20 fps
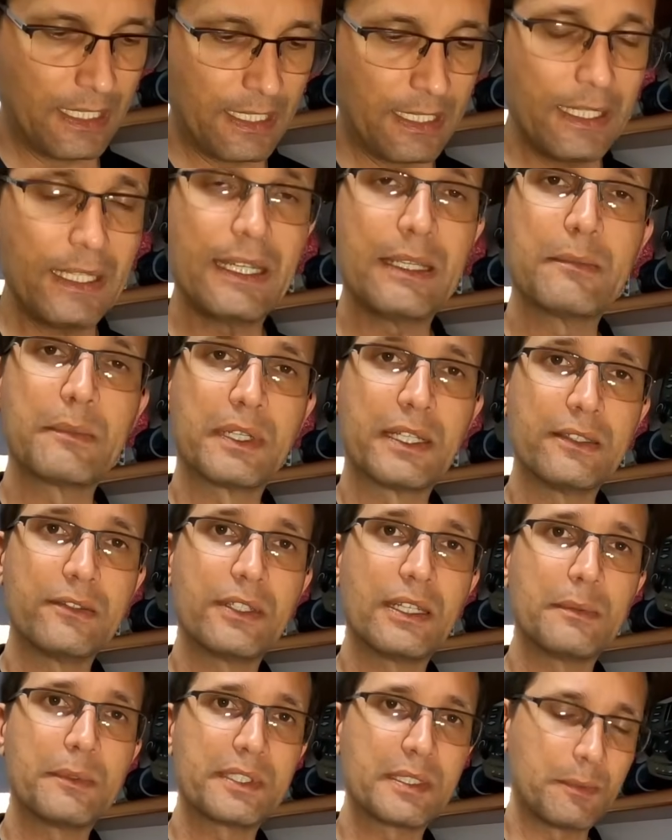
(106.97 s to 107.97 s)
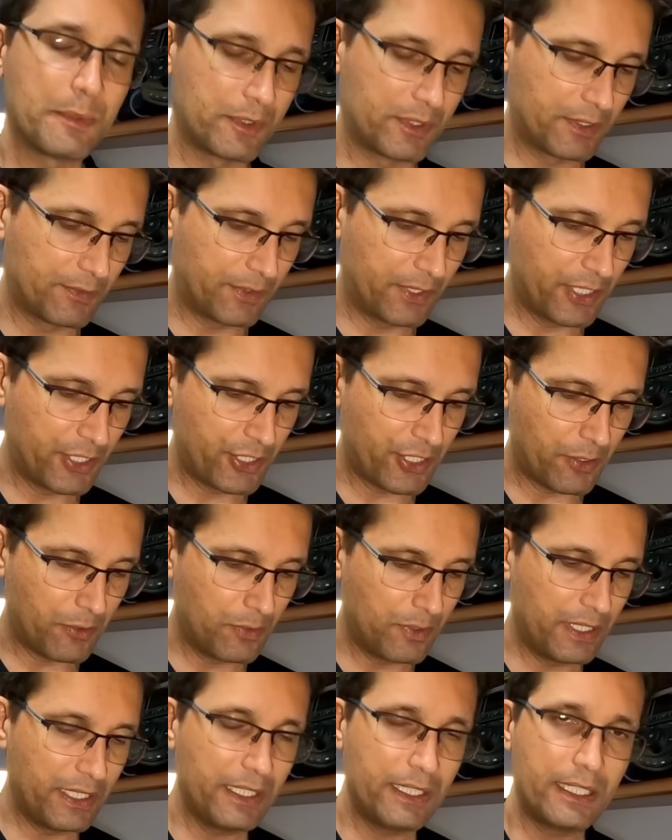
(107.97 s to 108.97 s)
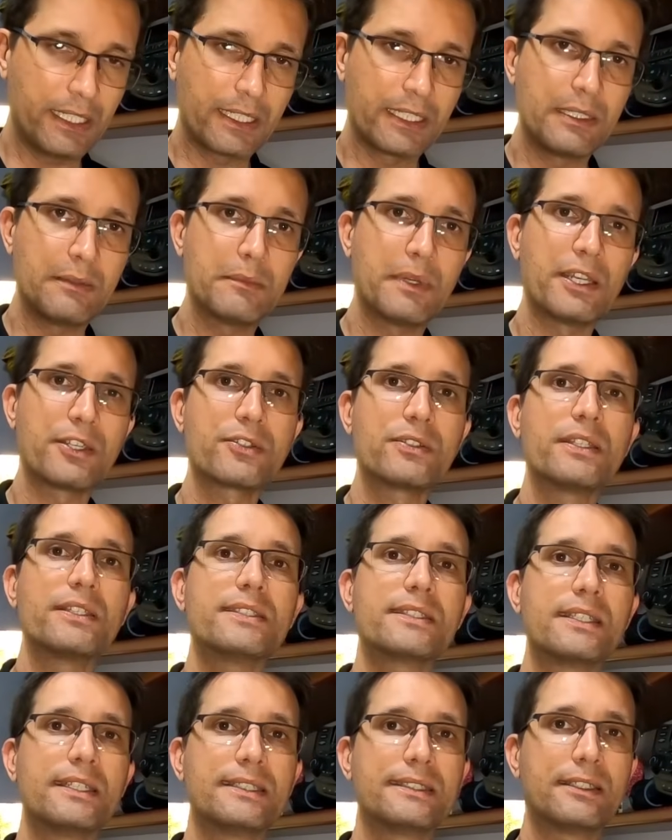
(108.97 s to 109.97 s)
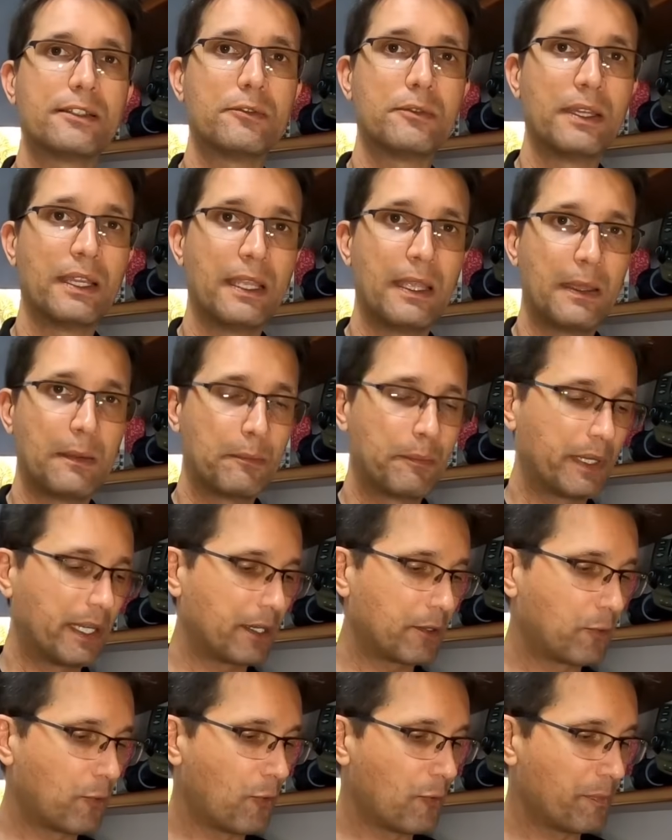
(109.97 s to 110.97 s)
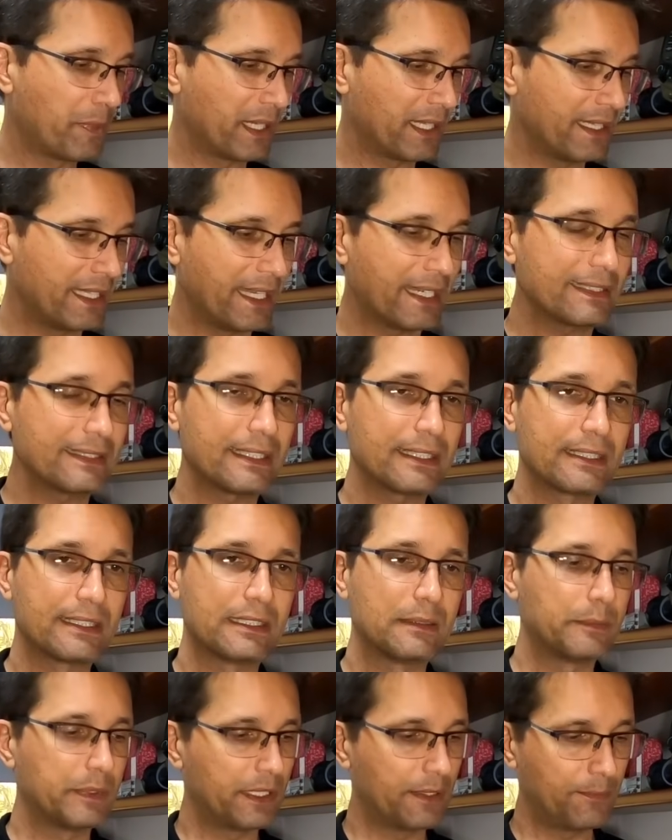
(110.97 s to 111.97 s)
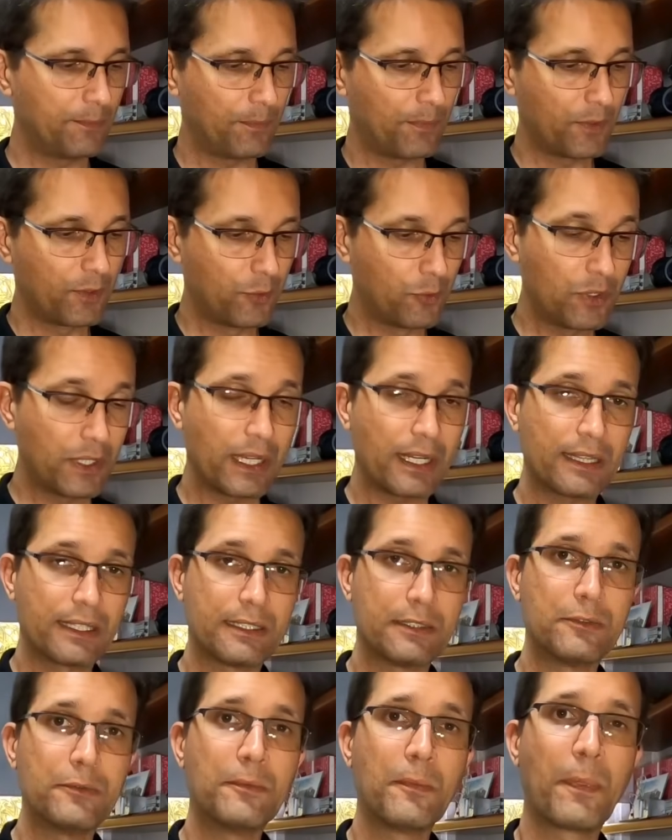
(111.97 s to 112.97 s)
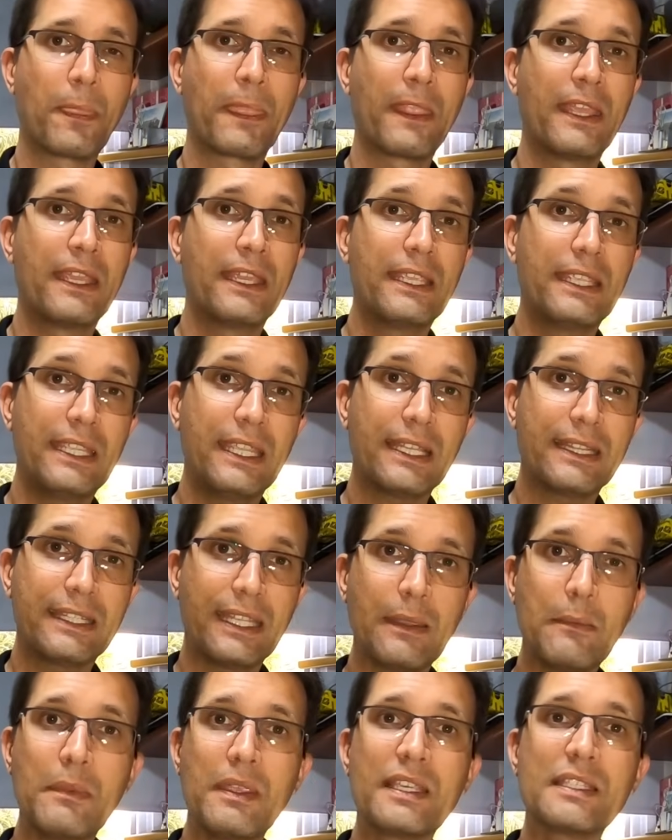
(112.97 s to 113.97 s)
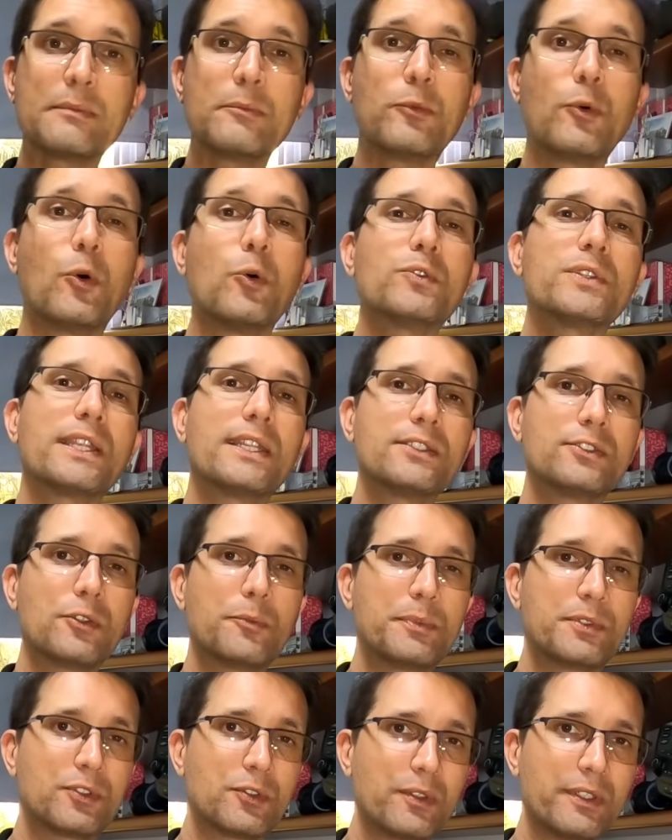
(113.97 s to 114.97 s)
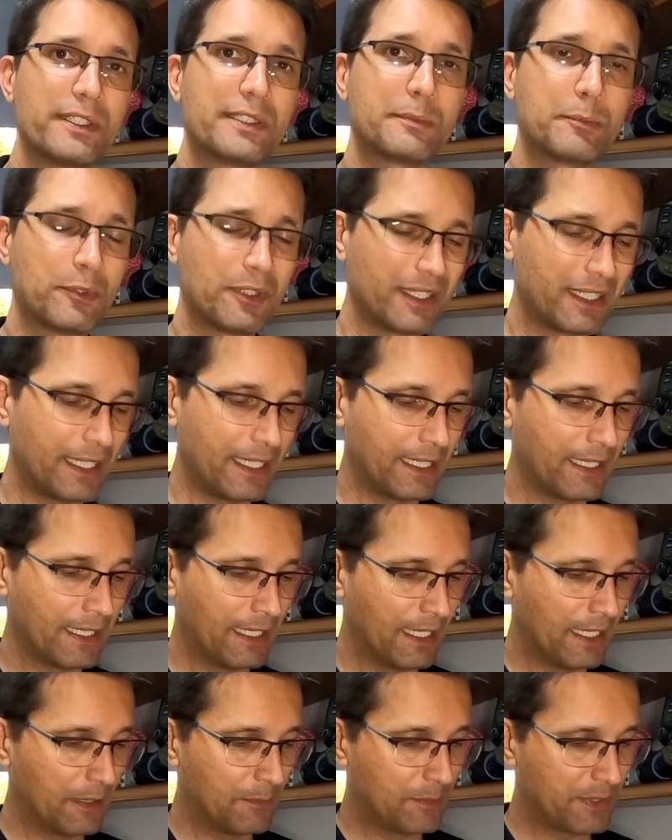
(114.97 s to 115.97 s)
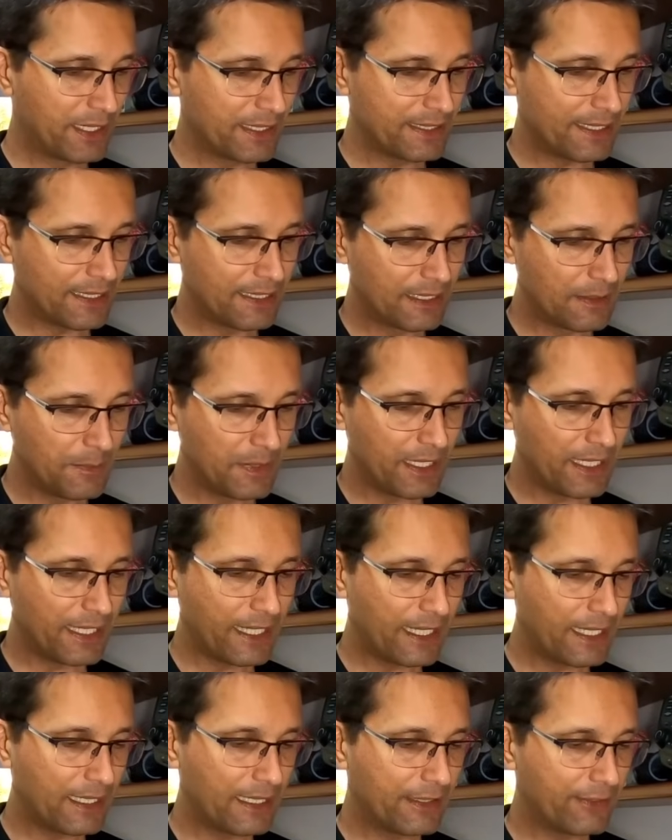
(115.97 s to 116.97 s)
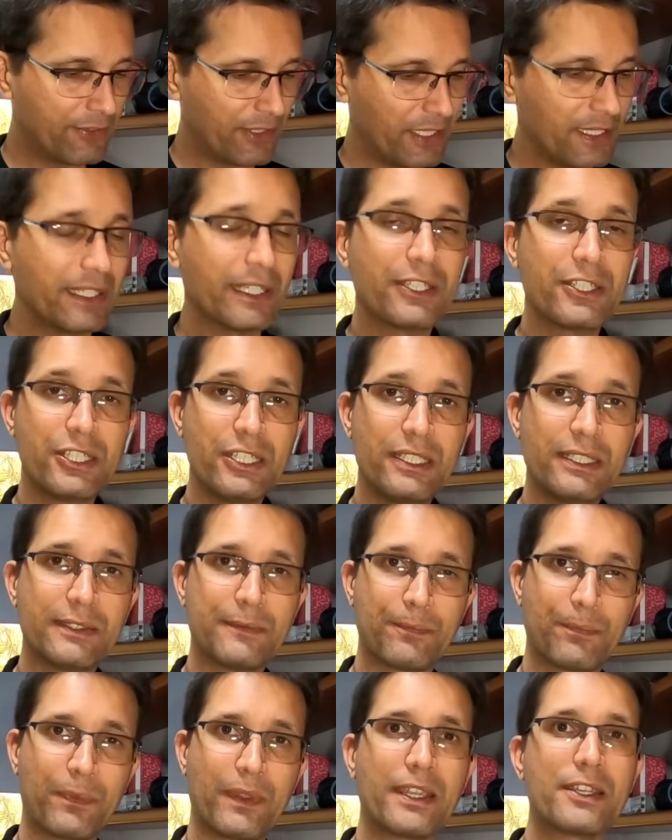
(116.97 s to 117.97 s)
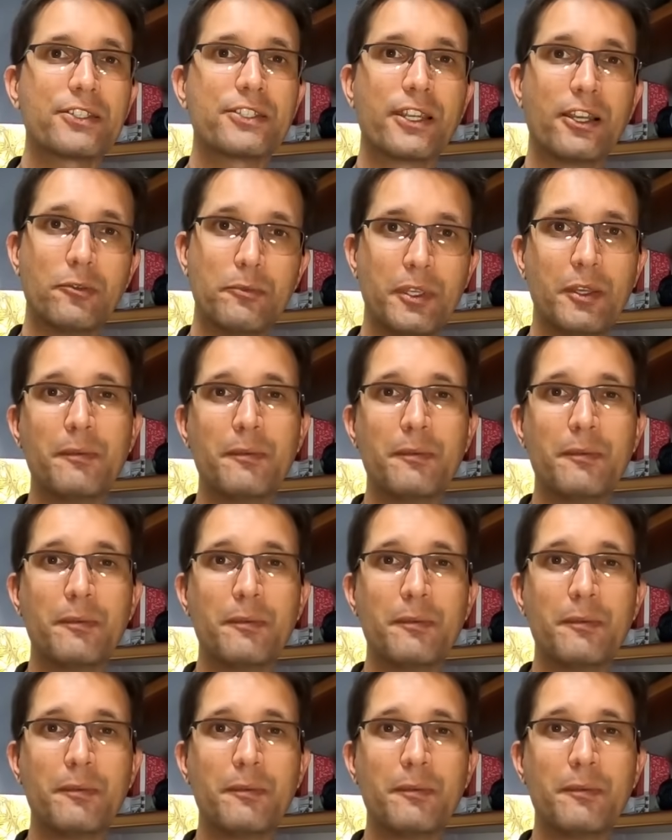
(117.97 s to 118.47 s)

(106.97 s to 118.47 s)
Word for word: E lembrando, né, meus amigos, eu vou deixar o link aqui embaixo na descrição para compra desta câmera, do cartão e até mesmo outras opções. Por quê? Porque esta câmera ela vem da China. A Xiaomi